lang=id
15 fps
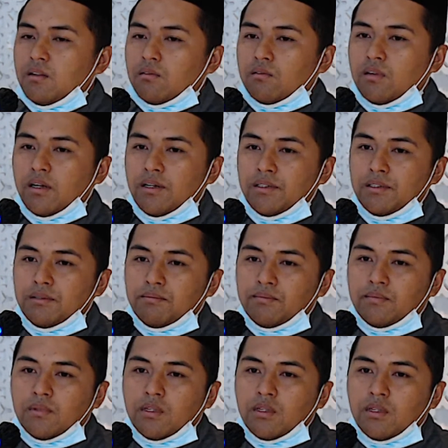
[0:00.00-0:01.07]
الرحيم
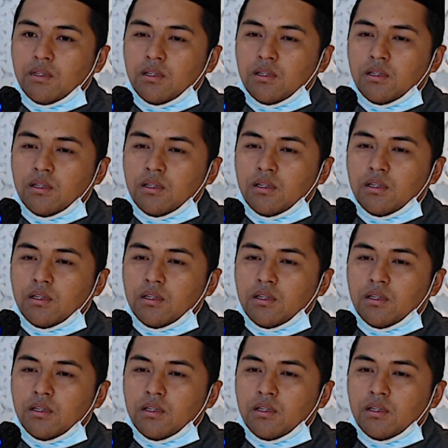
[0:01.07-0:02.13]

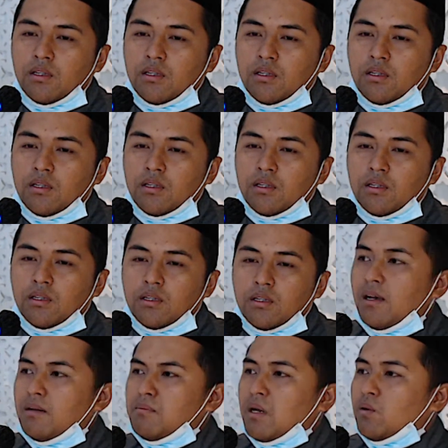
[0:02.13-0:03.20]
يا أيها الذين
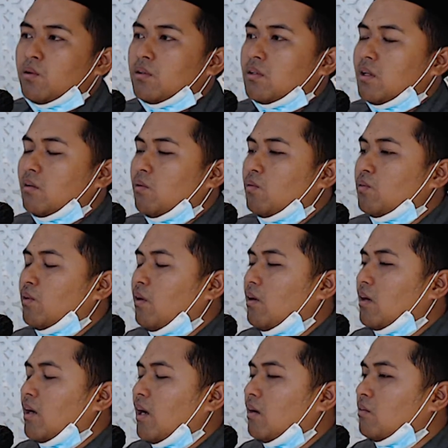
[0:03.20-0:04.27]
آمنوا اتقوا الله
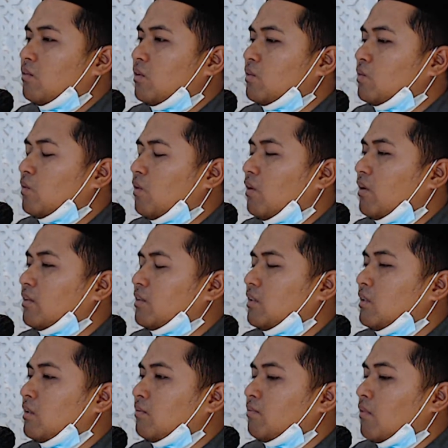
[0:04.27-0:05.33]
حق تقاته
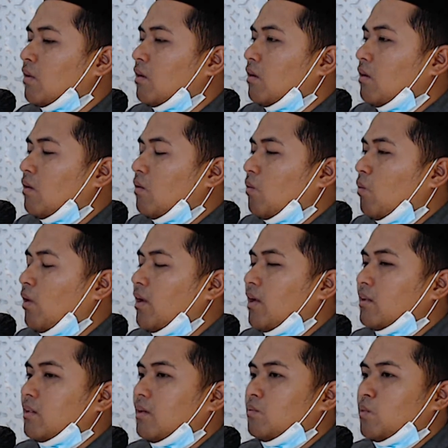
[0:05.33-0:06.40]
ولا
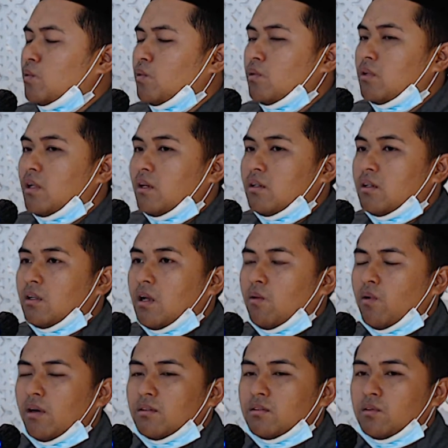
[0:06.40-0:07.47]
تموتن إلا
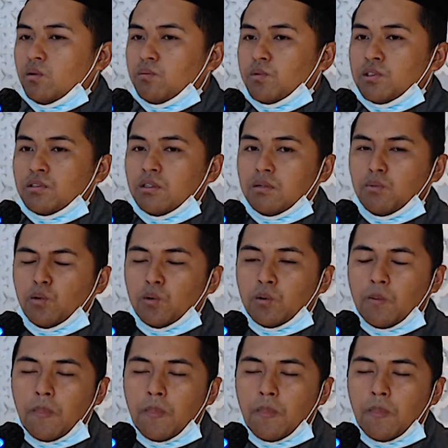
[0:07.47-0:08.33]
وأنتم مسلمون